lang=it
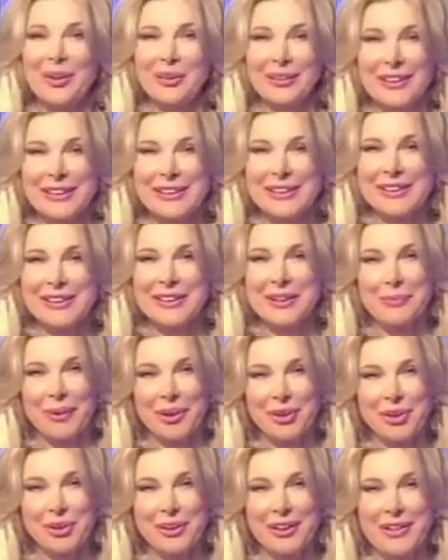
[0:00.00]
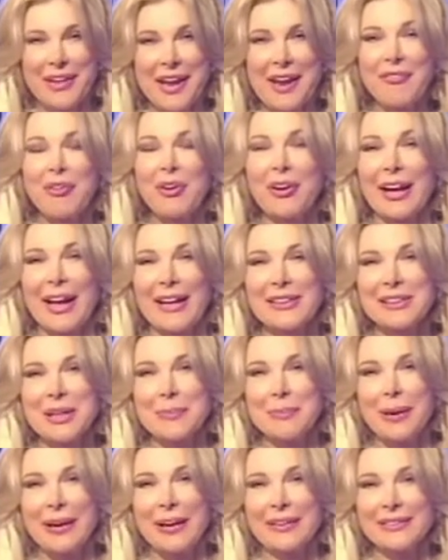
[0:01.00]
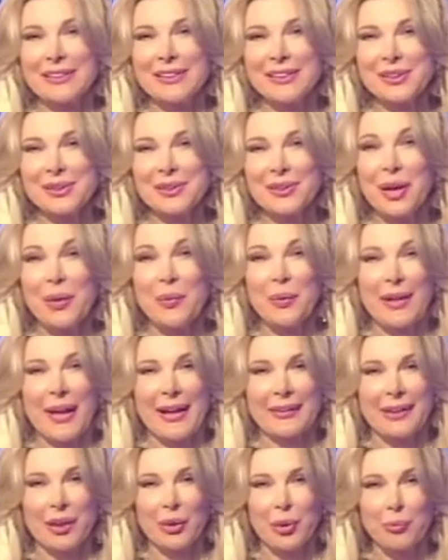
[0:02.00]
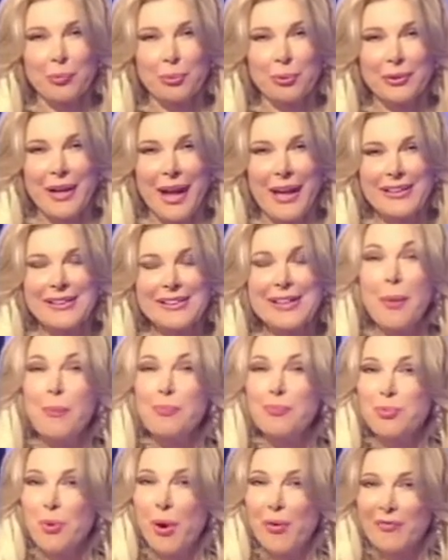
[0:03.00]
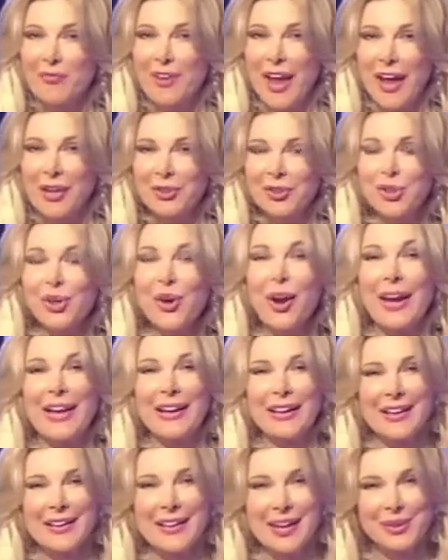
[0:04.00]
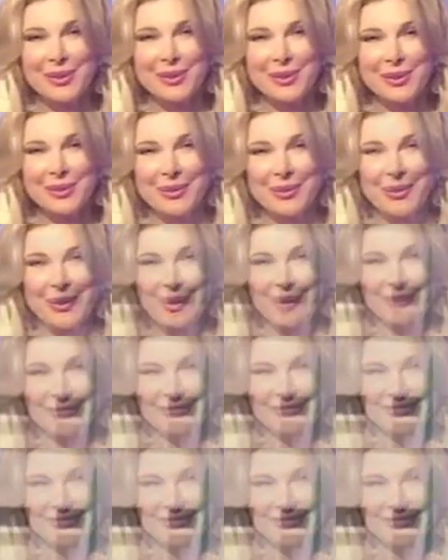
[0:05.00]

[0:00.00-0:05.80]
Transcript: notizie di maggior rilievo, grazie per l'attenzione attenzione, guidate con prudenza, buon viaggio e linea allo studio.